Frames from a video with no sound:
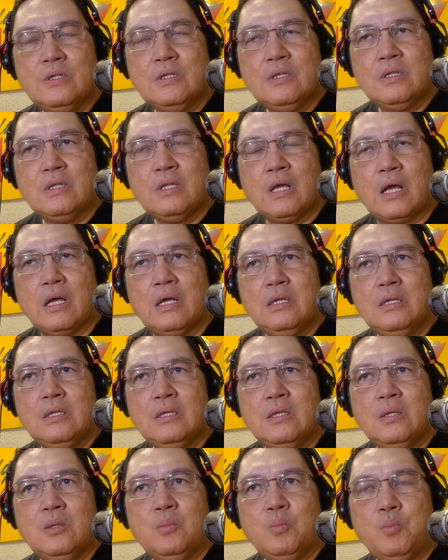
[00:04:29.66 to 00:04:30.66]
ha?
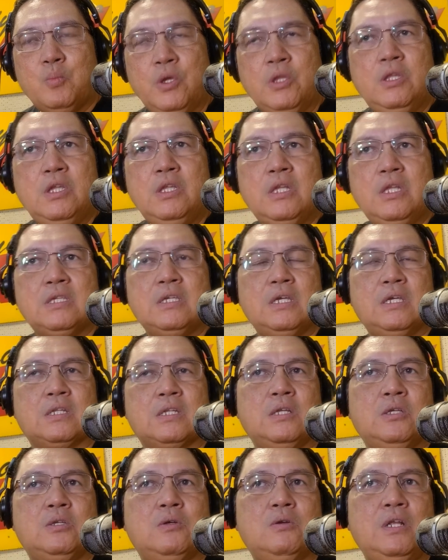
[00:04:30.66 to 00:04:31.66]
Pwede na niya
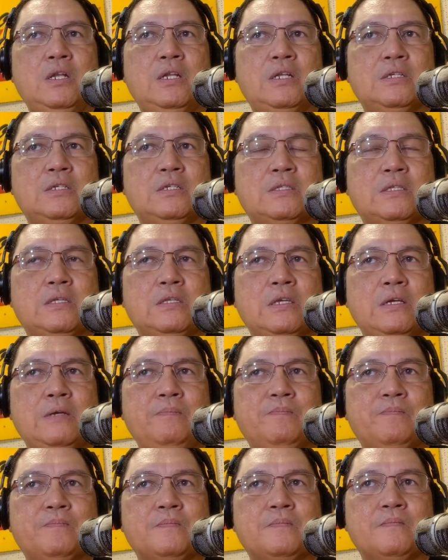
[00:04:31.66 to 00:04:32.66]
i-regional anesthesia.
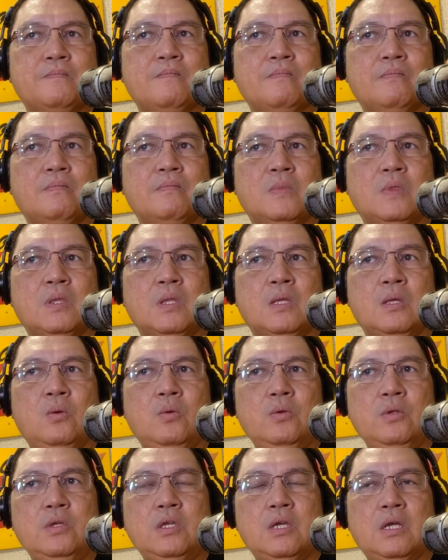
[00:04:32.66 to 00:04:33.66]

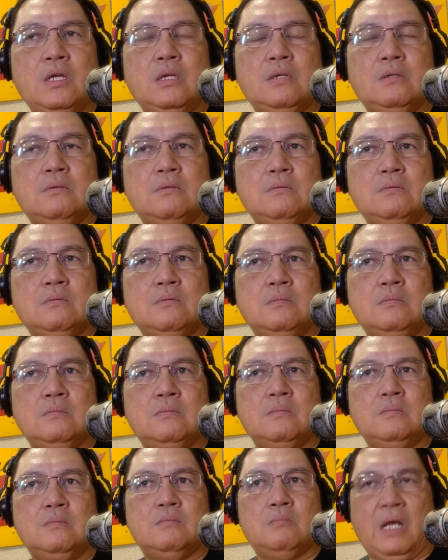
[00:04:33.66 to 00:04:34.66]
Unya
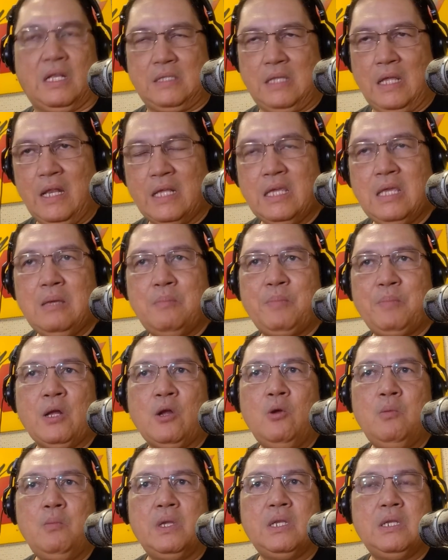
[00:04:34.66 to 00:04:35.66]
basta lagi pag
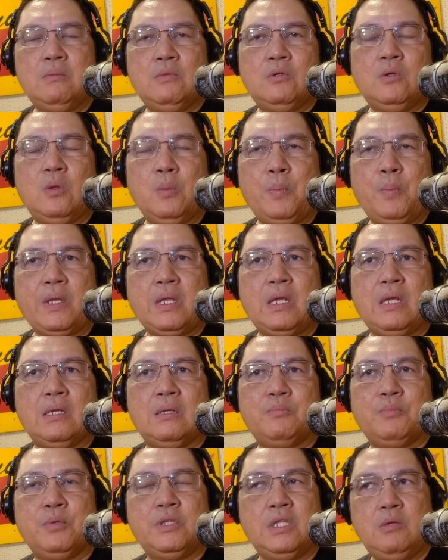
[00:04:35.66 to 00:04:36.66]
human nimo opera,
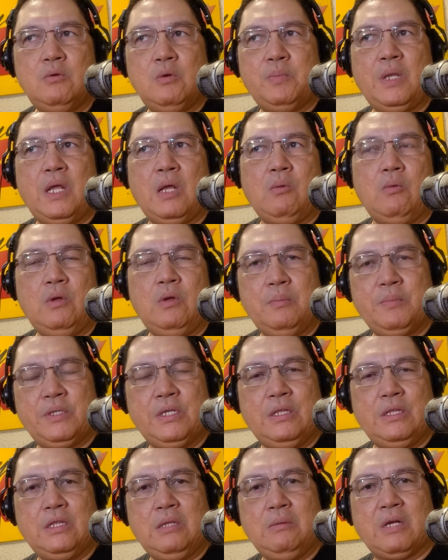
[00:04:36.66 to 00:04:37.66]
pwede nimo mapalakuan ang
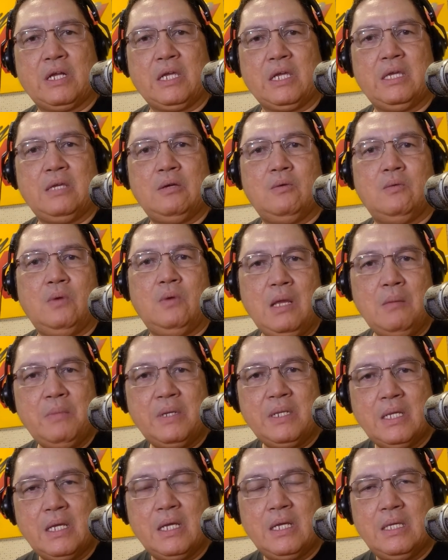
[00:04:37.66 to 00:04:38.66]
pasyente ba kay wala man
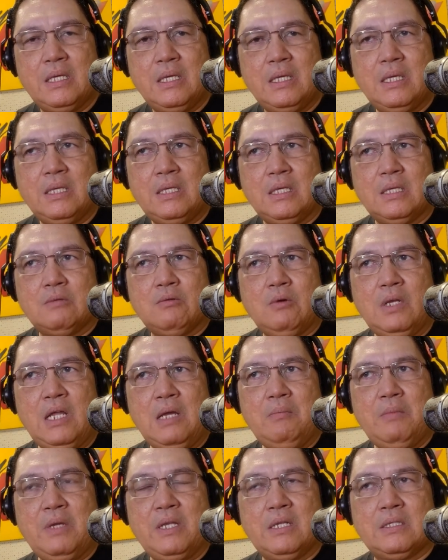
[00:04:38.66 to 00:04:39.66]
na wala
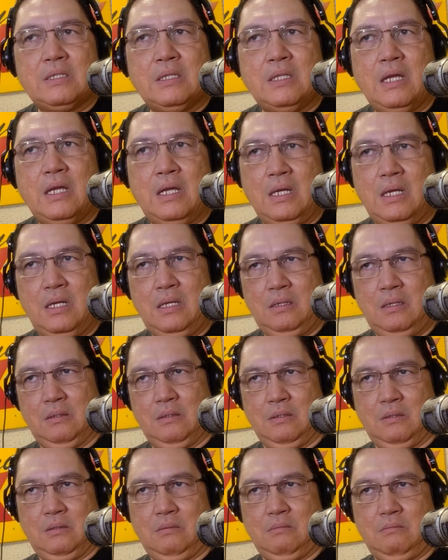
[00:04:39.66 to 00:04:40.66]
man na
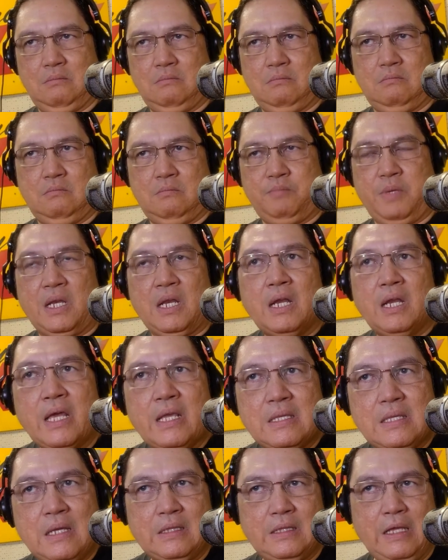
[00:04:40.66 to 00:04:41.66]

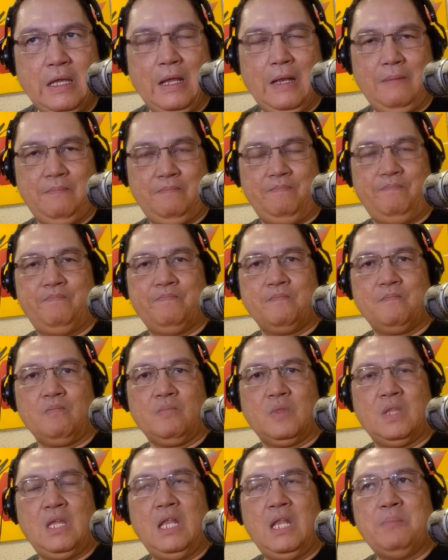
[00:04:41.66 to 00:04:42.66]
paralyze ang tiil.
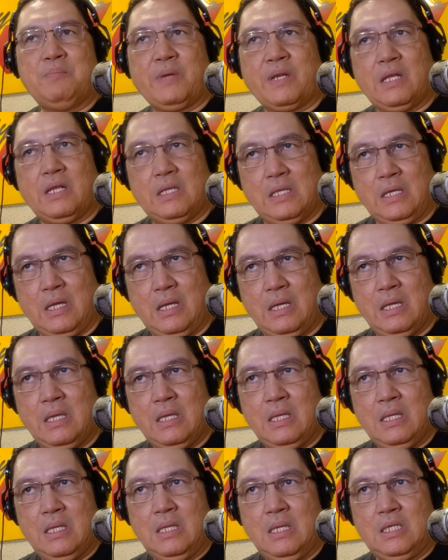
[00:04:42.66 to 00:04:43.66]
Dili para sa
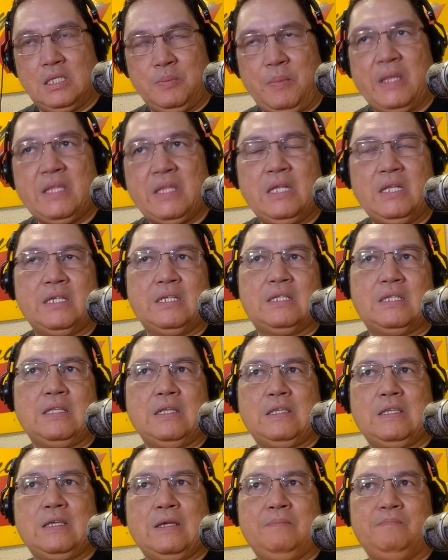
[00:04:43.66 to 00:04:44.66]
spinal anesthesia.